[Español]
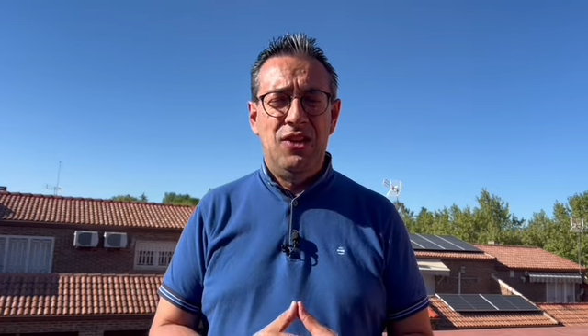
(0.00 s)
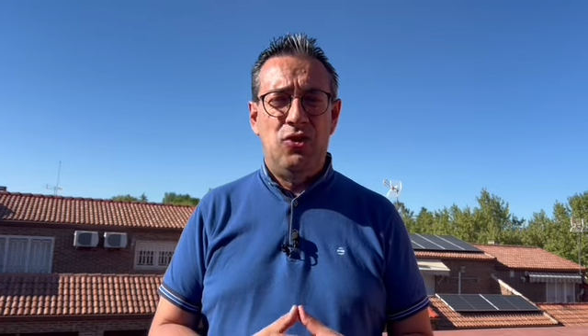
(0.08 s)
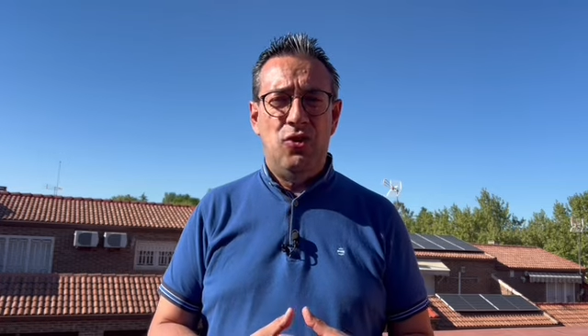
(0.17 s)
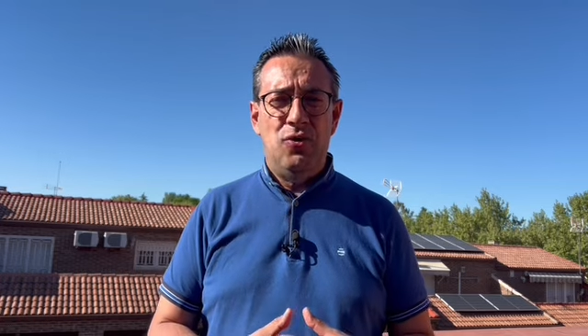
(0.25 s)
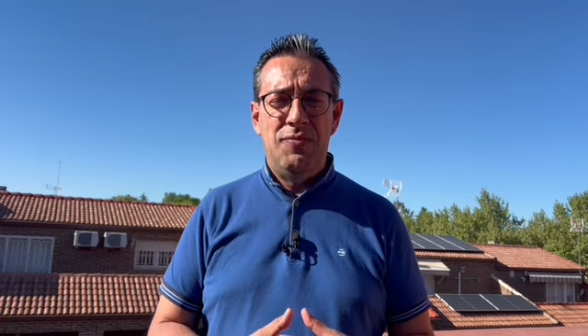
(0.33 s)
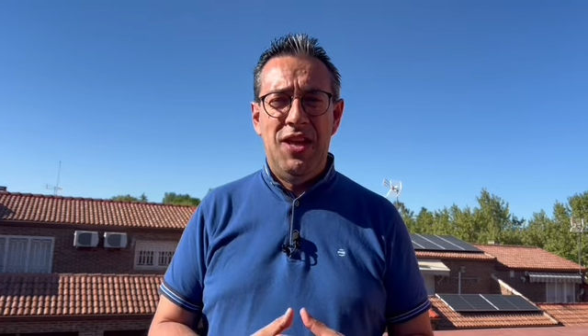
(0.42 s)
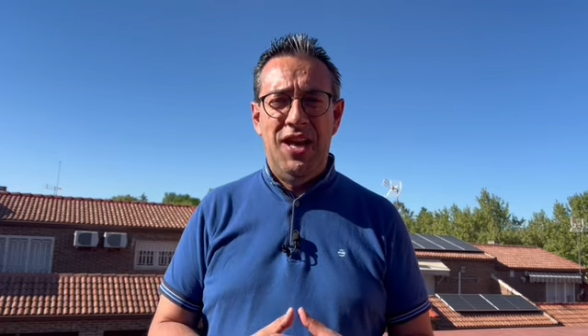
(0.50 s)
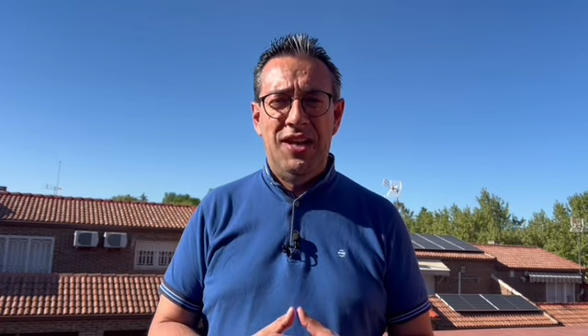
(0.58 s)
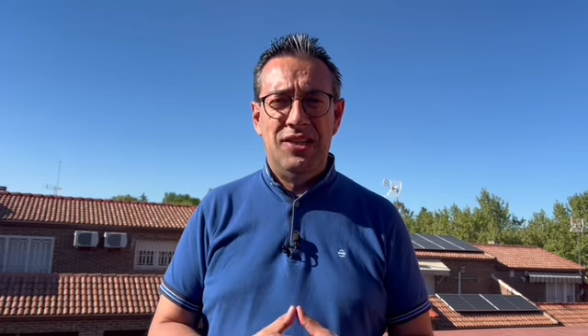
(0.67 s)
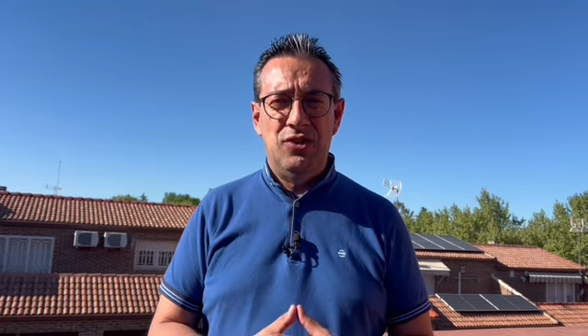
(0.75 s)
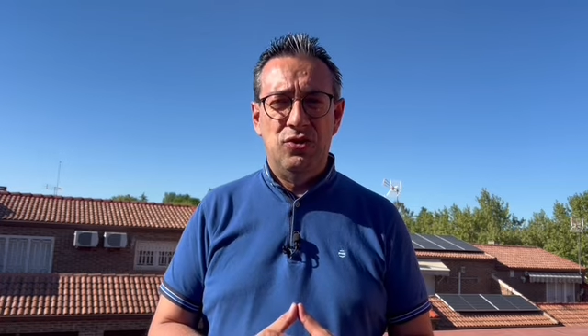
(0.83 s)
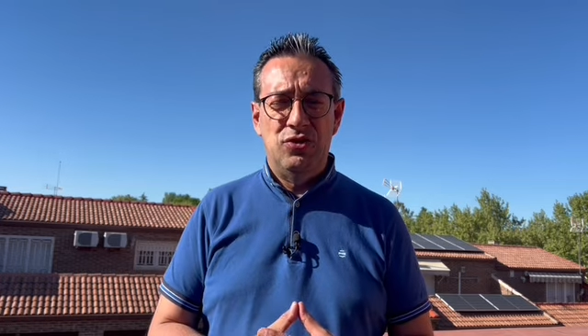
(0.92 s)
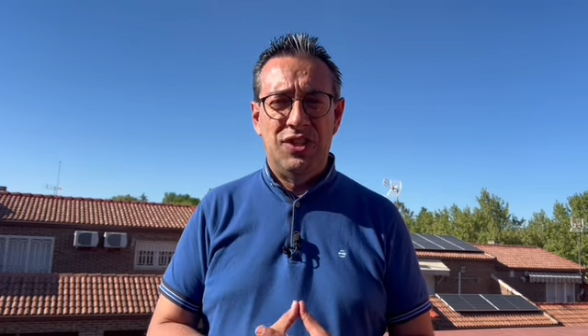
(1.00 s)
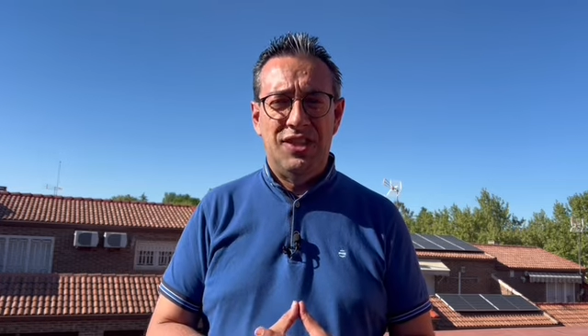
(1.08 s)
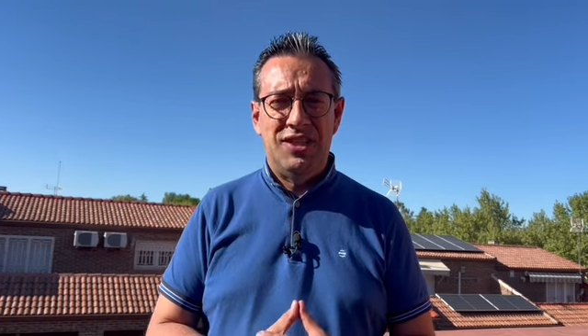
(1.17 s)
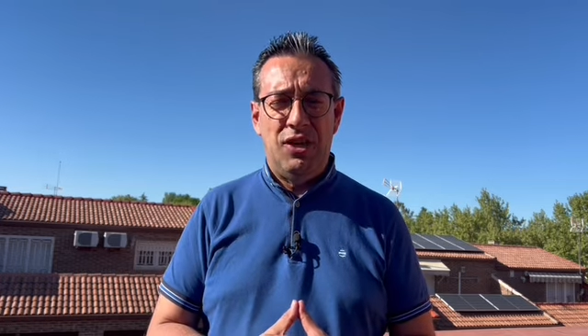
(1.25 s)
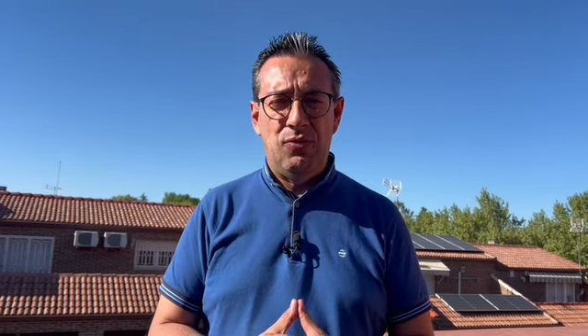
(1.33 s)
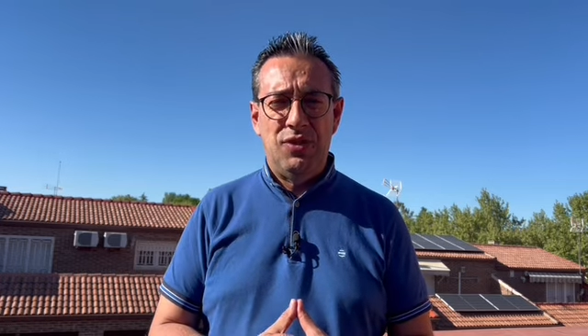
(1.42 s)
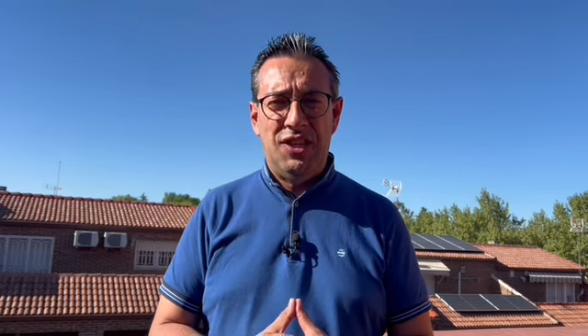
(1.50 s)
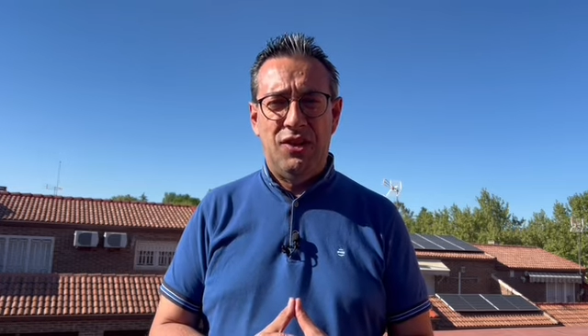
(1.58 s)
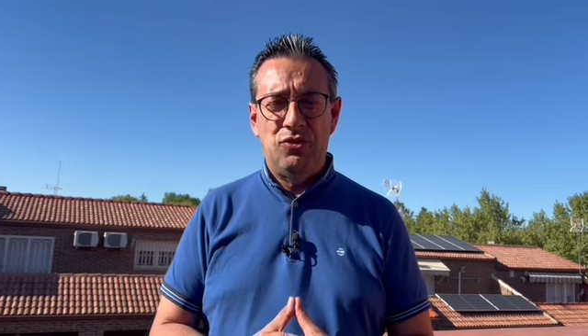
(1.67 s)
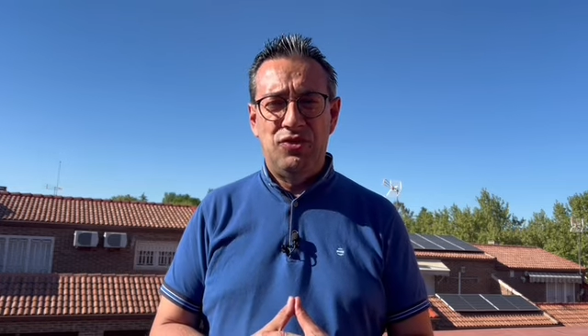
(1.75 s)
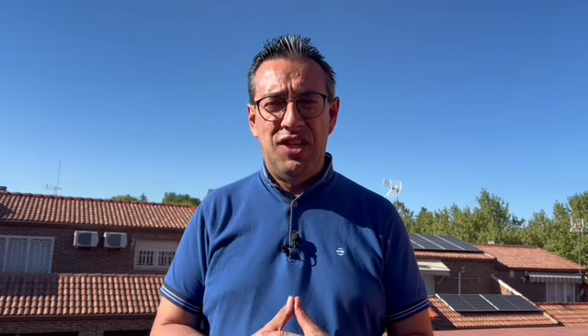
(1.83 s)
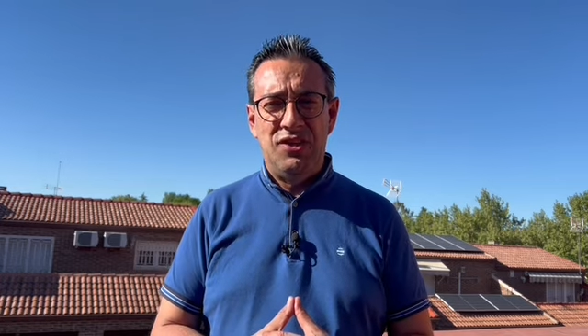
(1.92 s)
colombiano Santiago
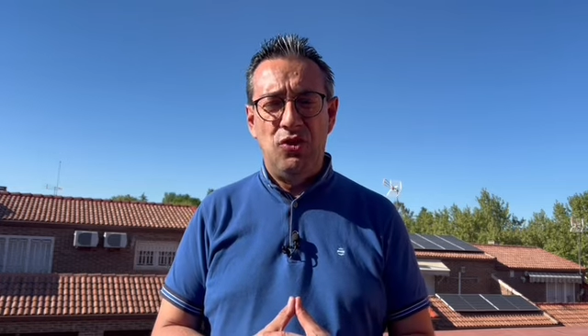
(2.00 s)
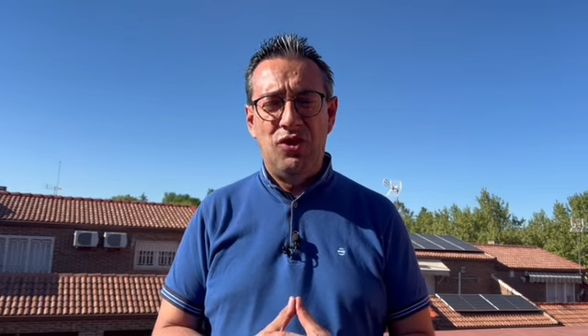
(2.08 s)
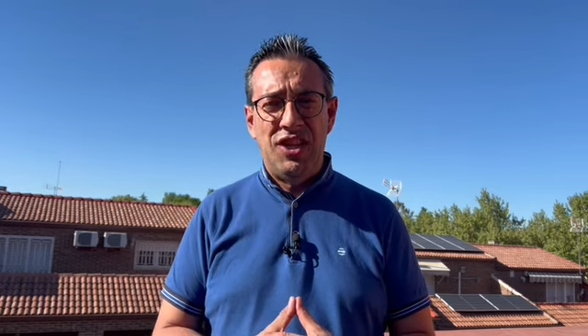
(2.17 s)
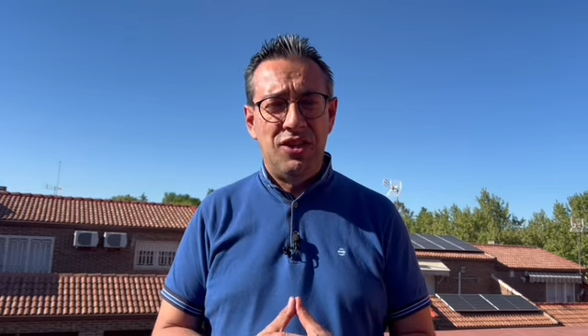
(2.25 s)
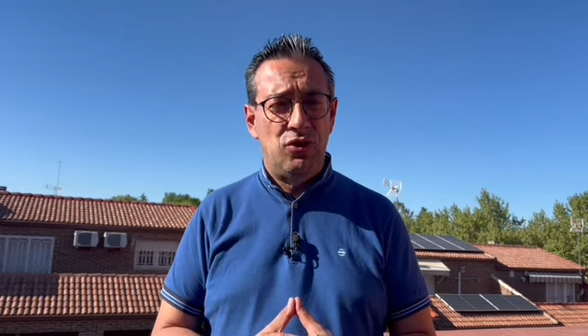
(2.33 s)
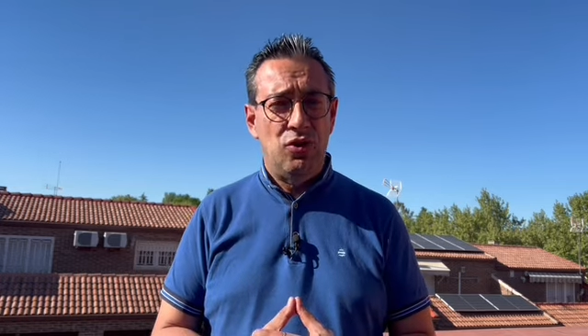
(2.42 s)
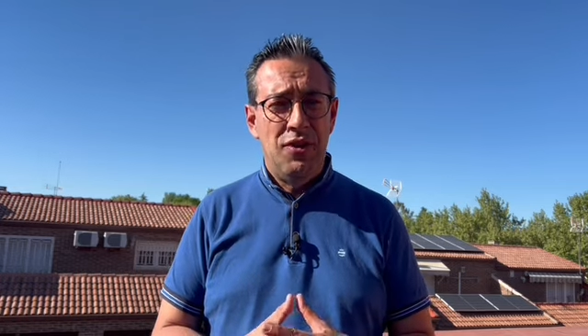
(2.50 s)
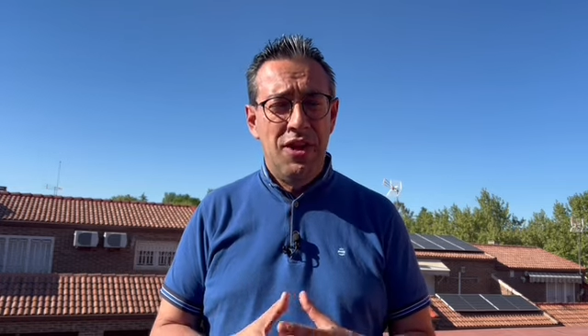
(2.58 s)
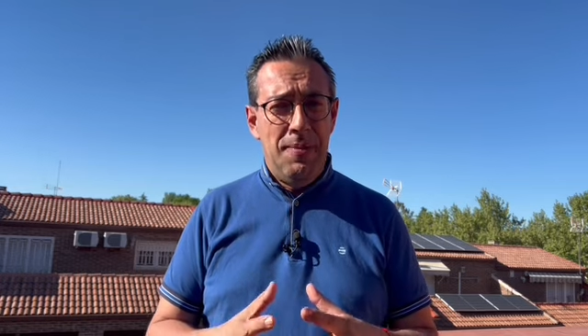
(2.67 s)
Itrago siendo quinto,